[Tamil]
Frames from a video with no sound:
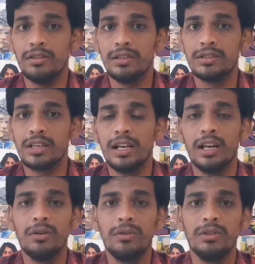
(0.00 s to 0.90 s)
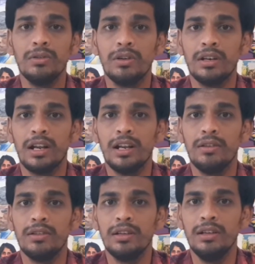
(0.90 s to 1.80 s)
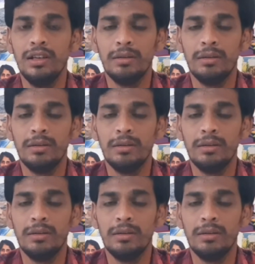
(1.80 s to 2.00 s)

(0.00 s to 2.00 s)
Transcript: வந்து சைனாவுக்கும் வந்து ஒரு நல்ல வந்து